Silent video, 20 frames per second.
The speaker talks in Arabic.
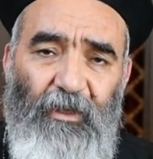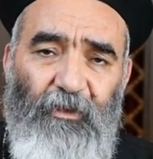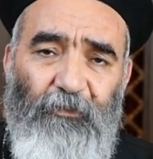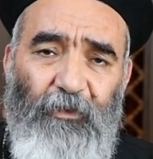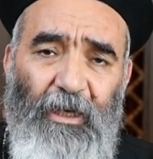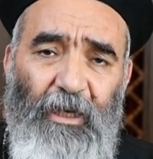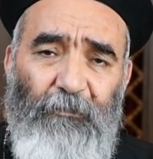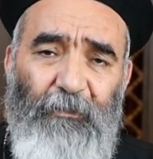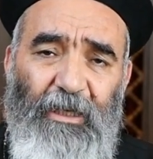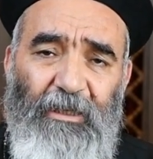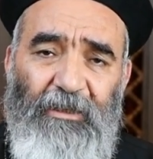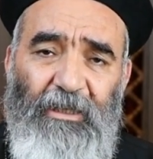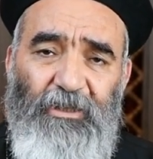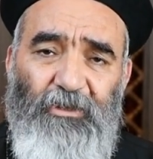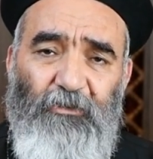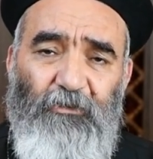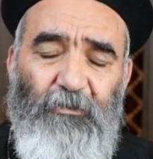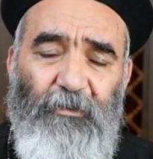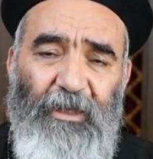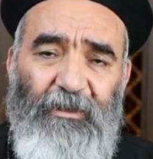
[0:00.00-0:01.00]
فلما
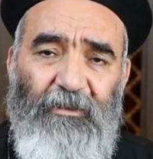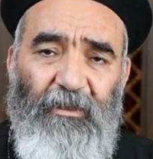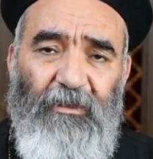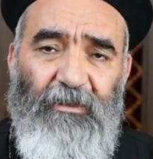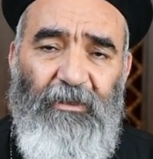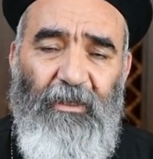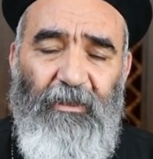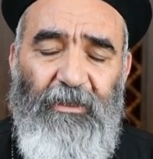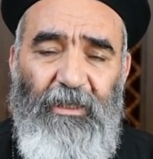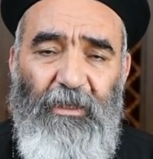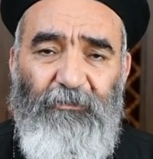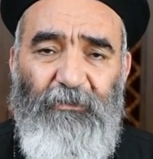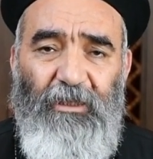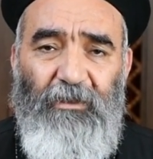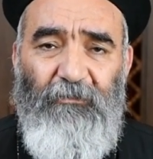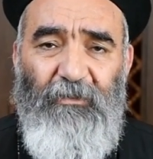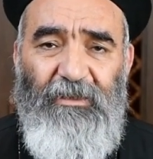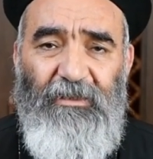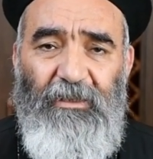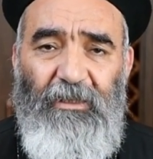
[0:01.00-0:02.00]
اكتشفوا بعد كده قيامة
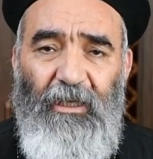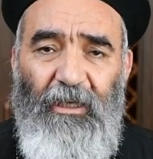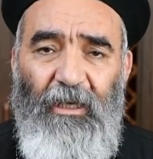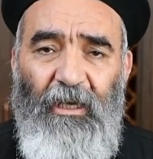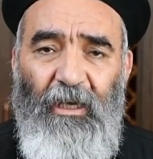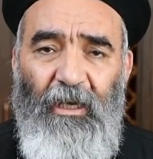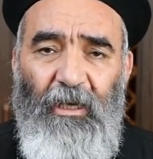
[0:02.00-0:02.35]
المسيح